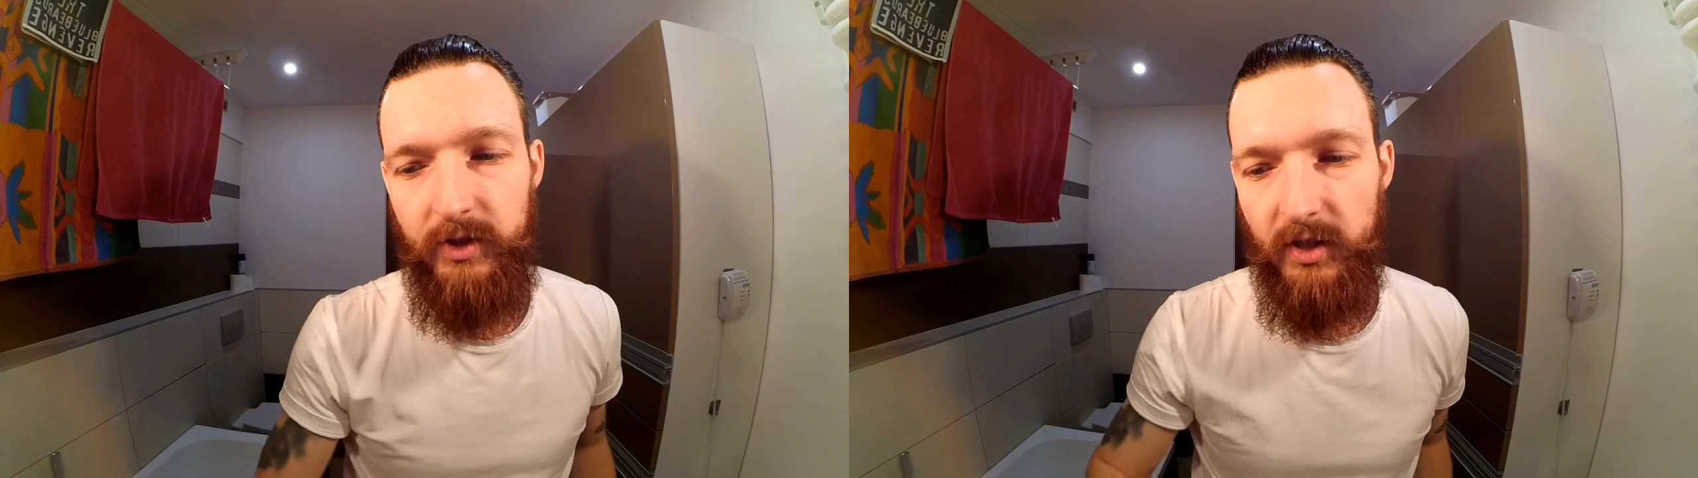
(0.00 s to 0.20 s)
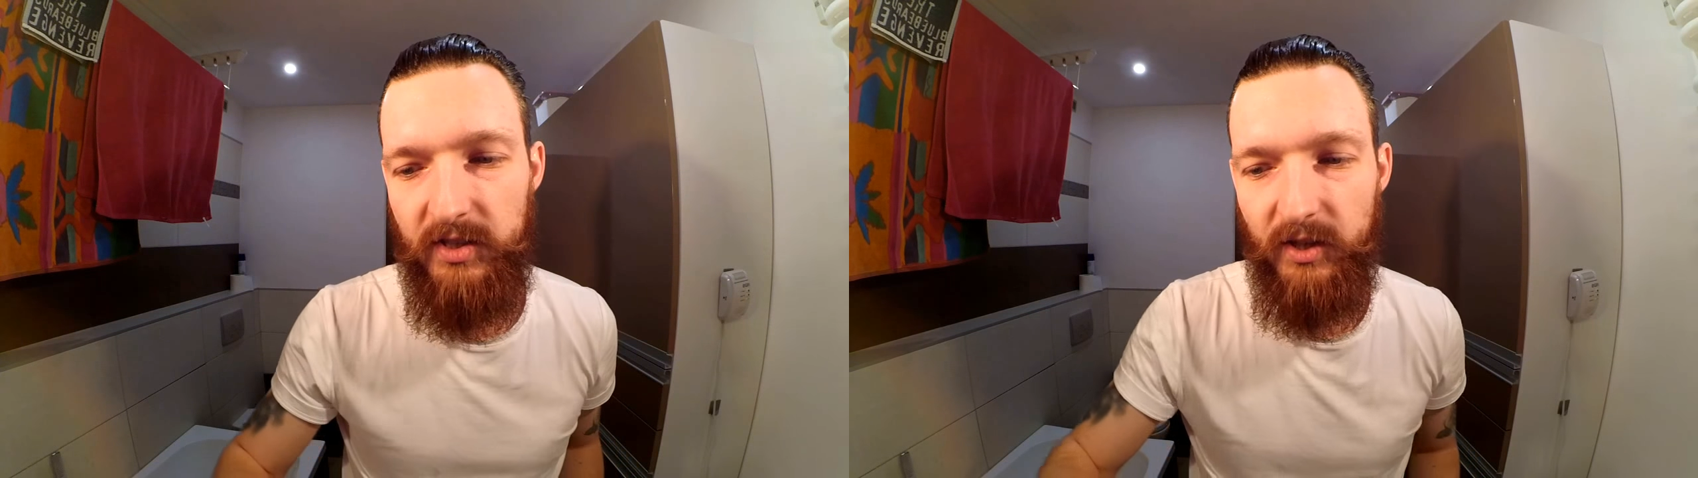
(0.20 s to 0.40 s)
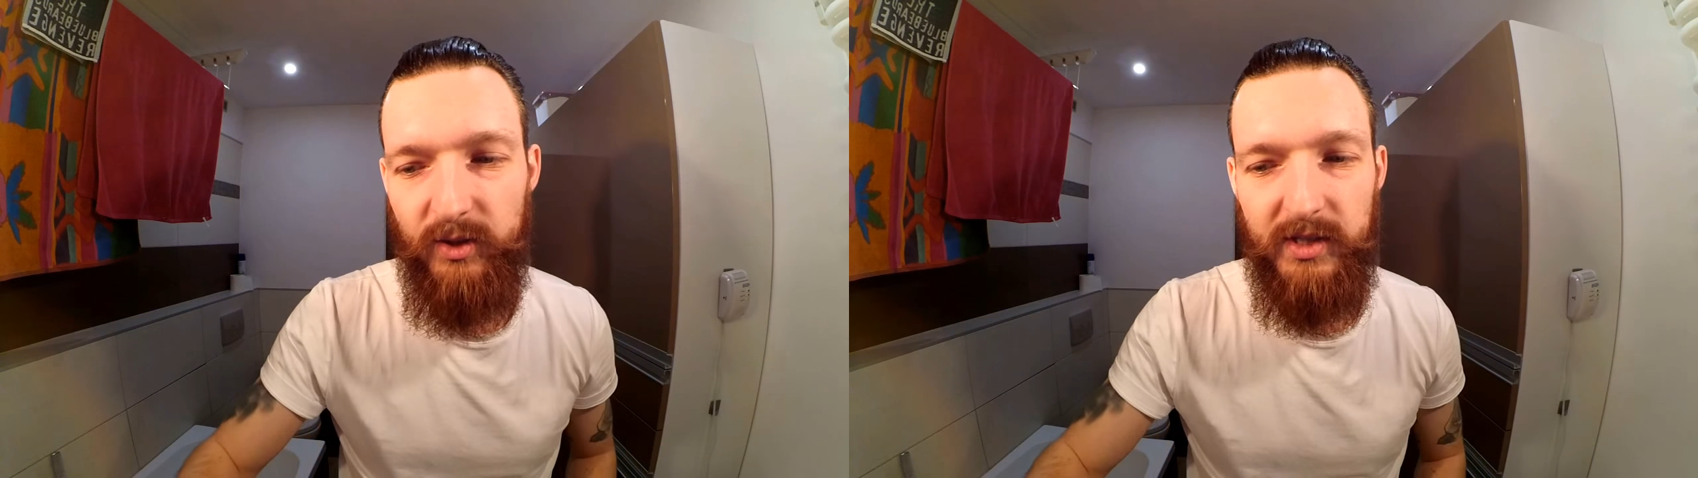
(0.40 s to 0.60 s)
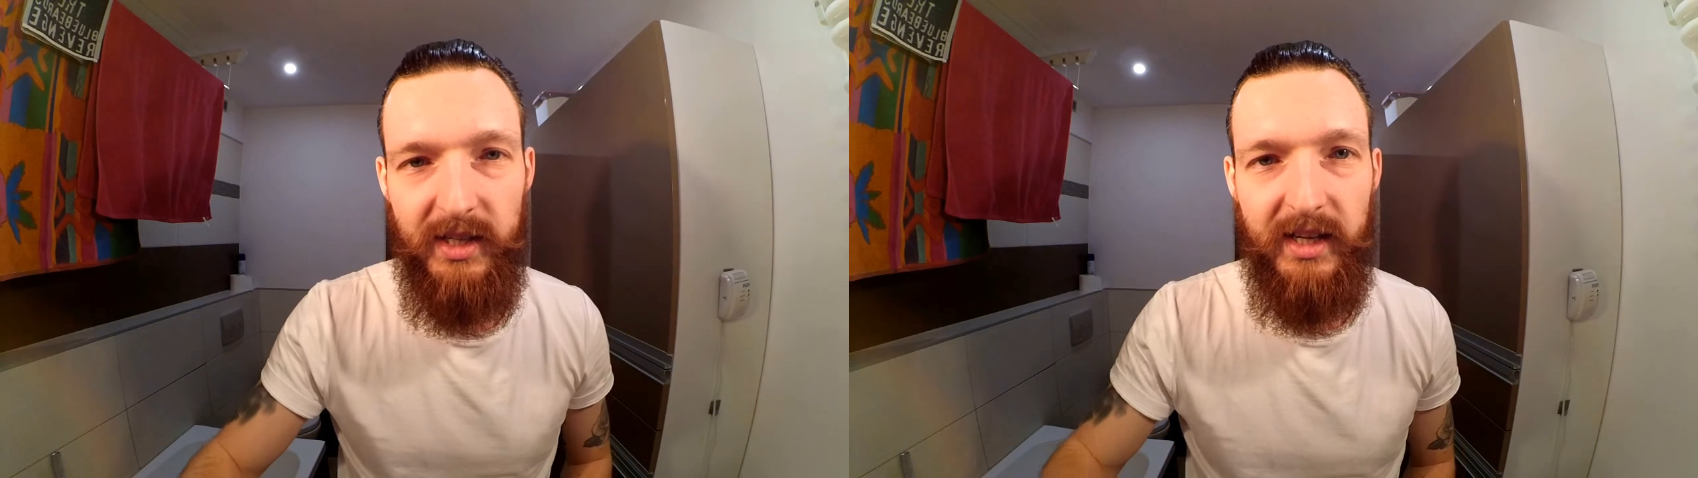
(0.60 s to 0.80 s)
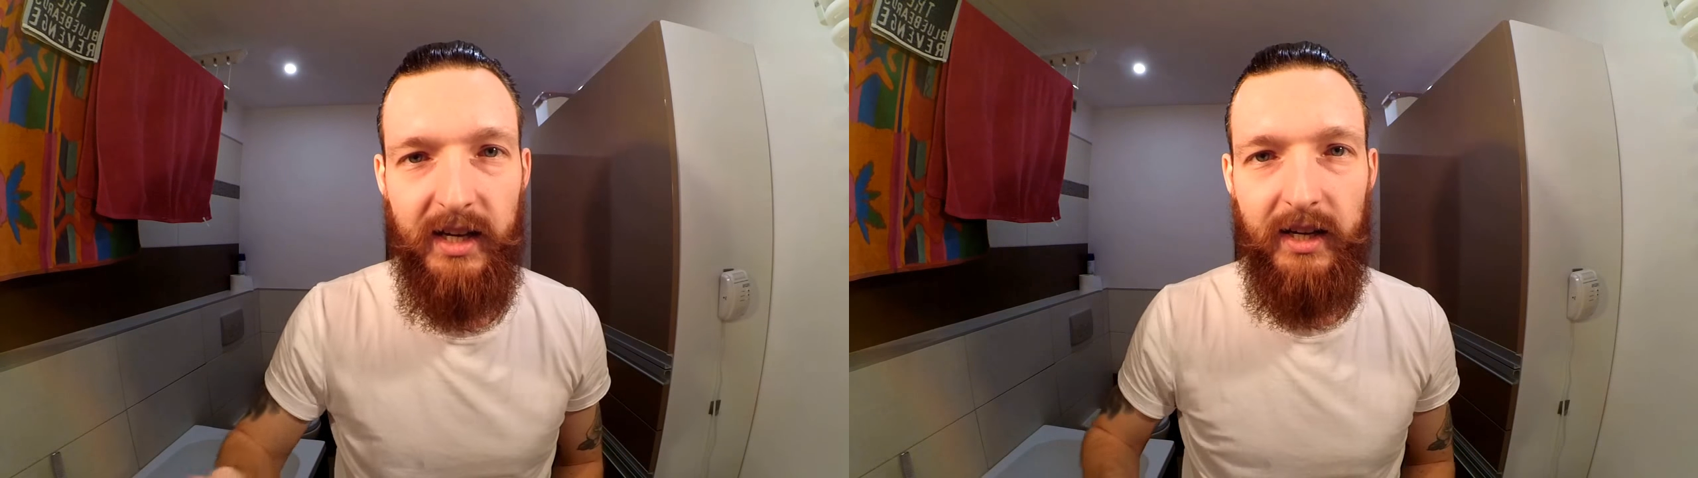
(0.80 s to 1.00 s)
ciasnego
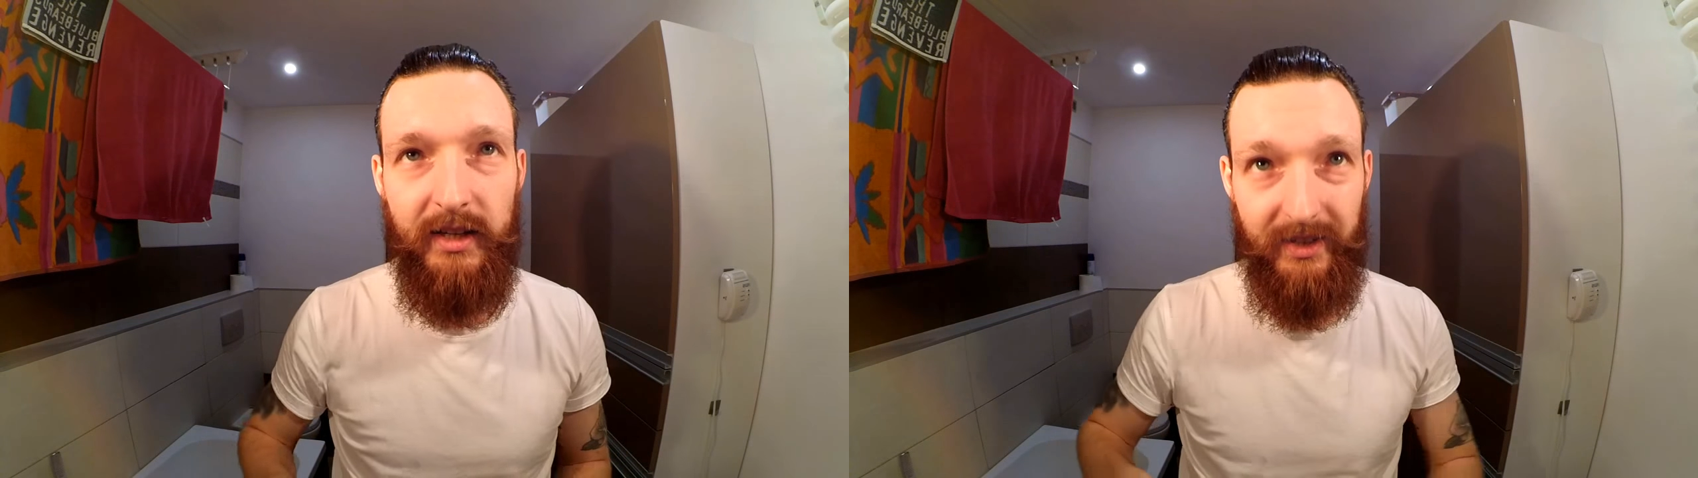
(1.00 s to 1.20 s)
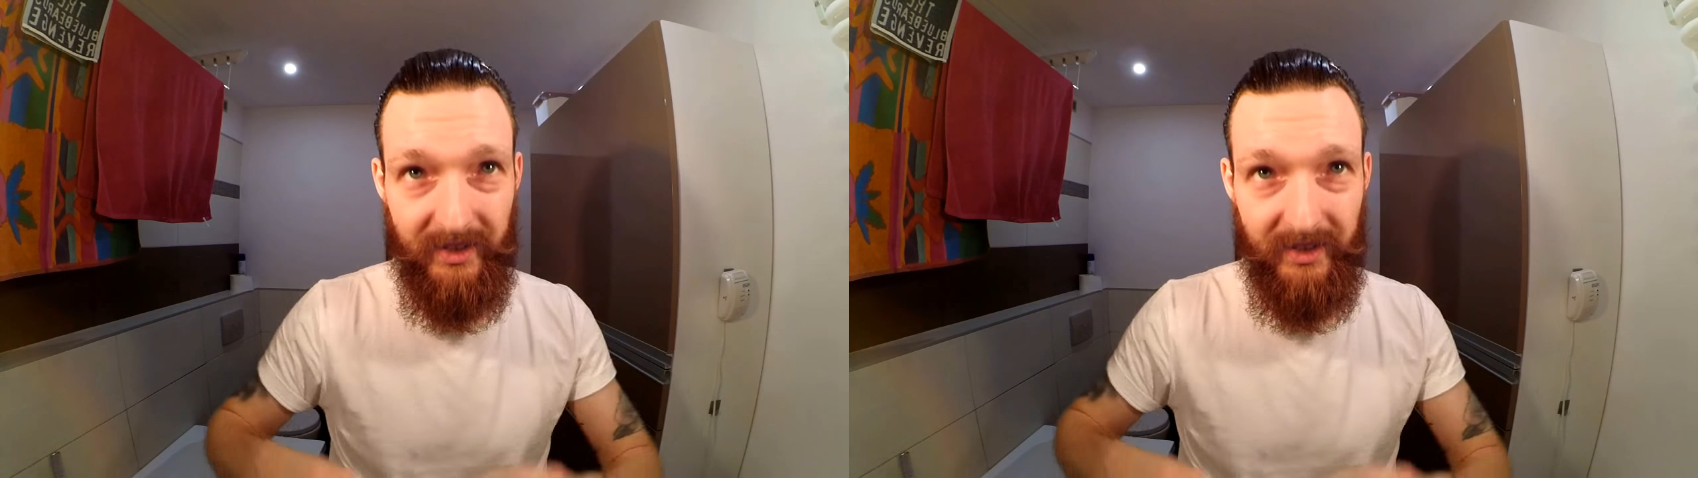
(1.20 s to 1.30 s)
slika.